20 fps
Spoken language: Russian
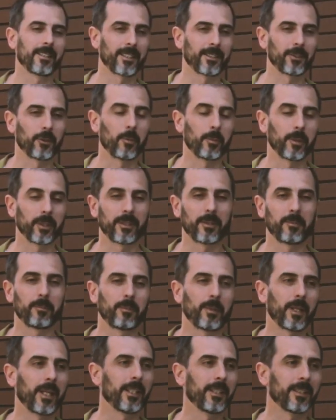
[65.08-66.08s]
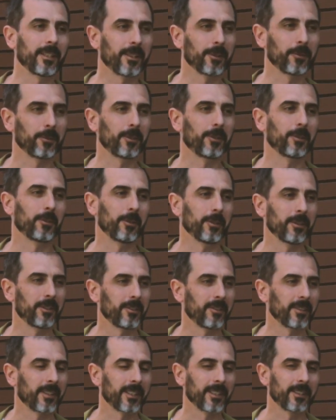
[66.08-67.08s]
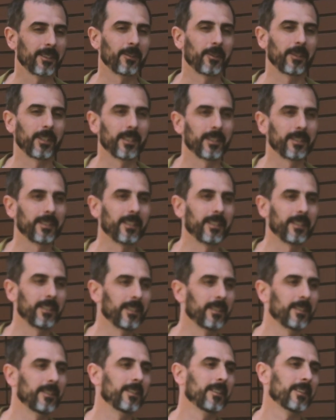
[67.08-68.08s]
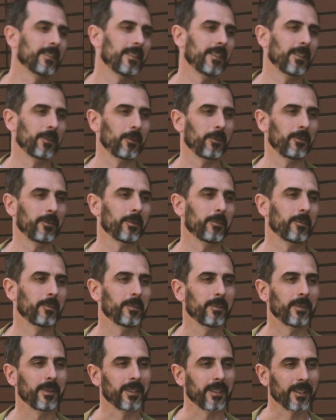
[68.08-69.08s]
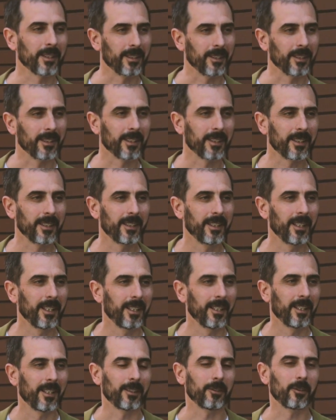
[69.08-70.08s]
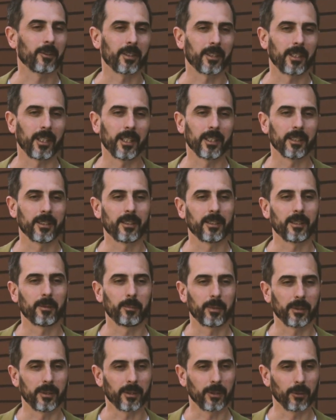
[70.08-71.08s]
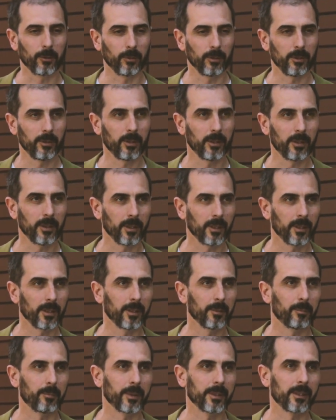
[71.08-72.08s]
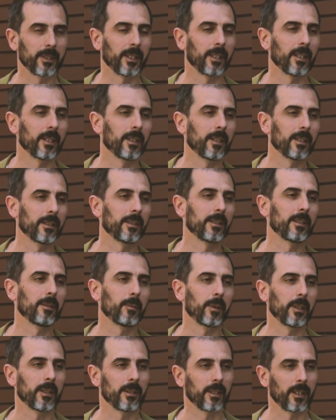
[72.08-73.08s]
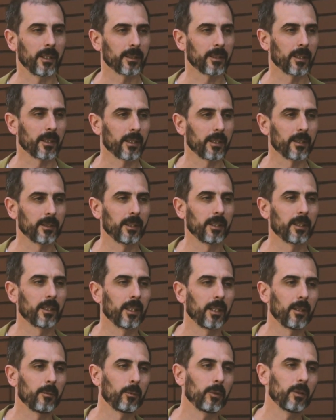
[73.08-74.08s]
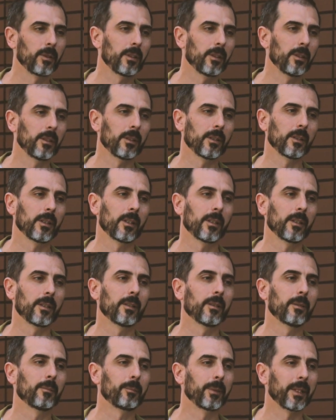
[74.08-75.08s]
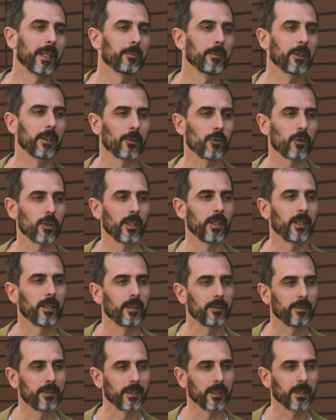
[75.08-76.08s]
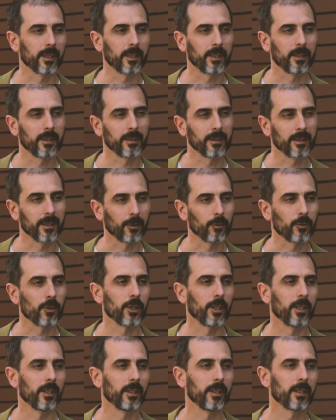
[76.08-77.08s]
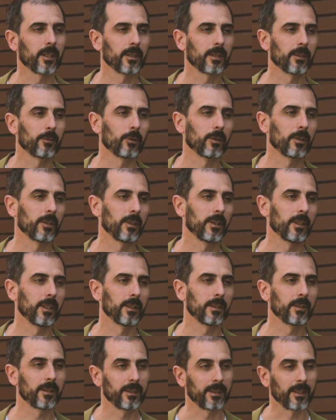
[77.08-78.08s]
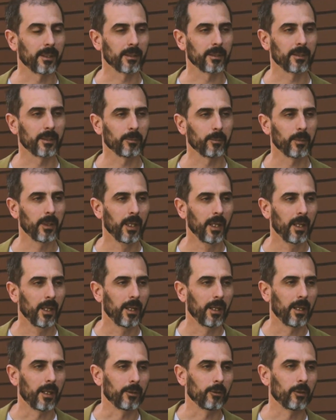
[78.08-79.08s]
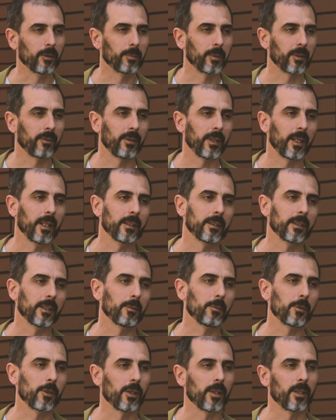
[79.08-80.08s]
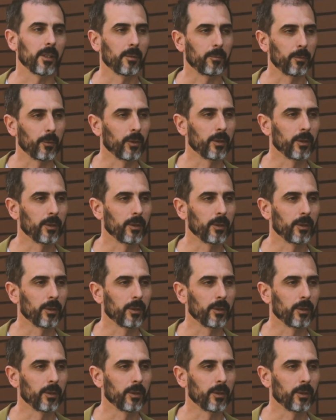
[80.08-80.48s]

Кардиома – это маленькое устройство, которое следит за здоровьем родных. Оно клеится под грудь и постоянно снимает электрокардиограмму. И э, при обнаружении всех нарушений, которые есть с сердцем, оно отправляет сообщение